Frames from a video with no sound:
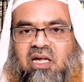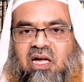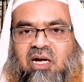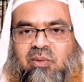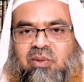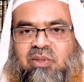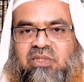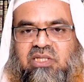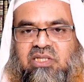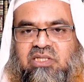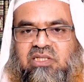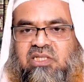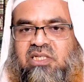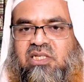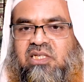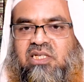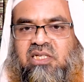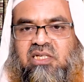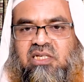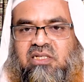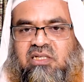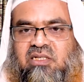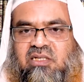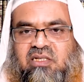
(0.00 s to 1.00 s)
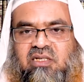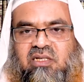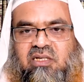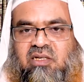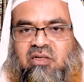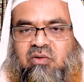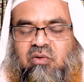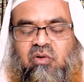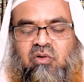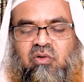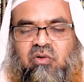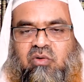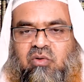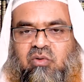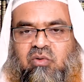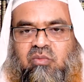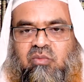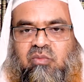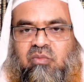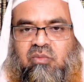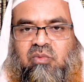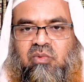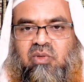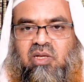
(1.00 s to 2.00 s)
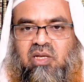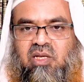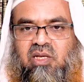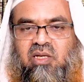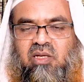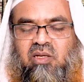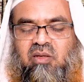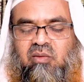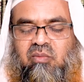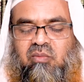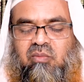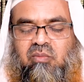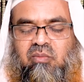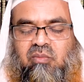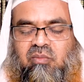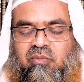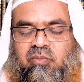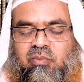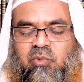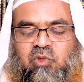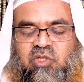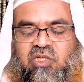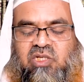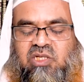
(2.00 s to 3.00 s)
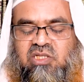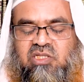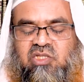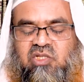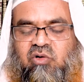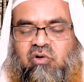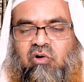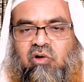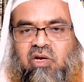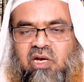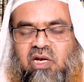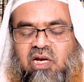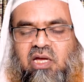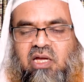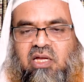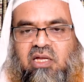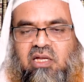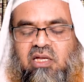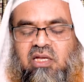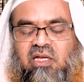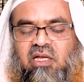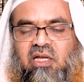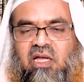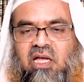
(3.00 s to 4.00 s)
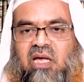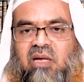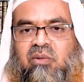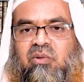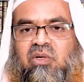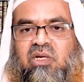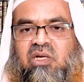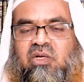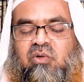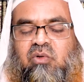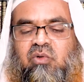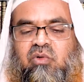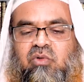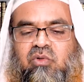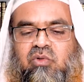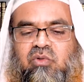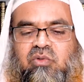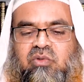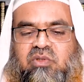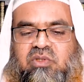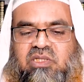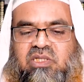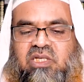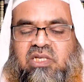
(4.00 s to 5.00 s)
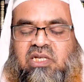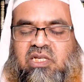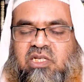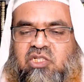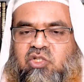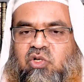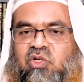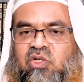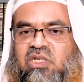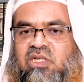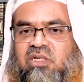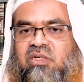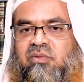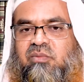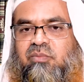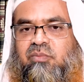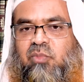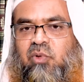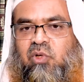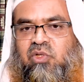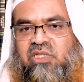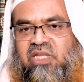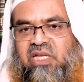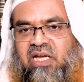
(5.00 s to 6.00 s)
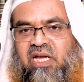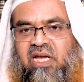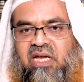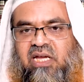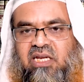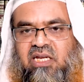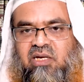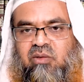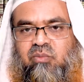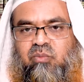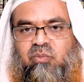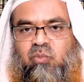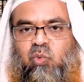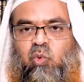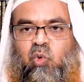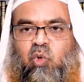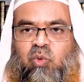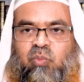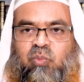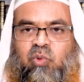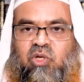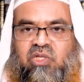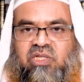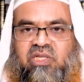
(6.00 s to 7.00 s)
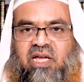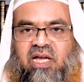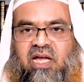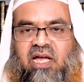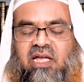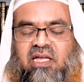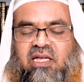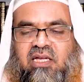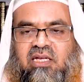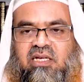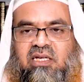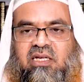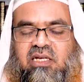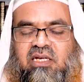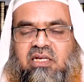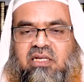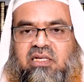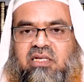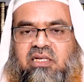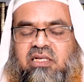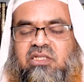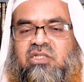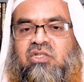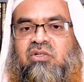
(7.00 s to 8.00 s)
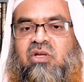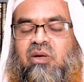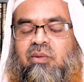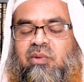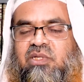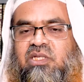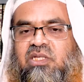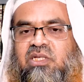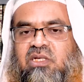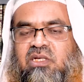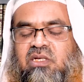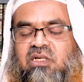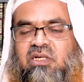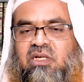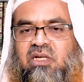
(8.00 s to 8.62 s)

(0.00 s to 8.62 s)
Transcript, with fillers: আমাদের দিনের কখনো প্রতিনিধিত্ব করে না এবং এগুলো দিনের সঠিক পথ দেখায় না ভুল পথ দেখায় এই জন্য আমাদের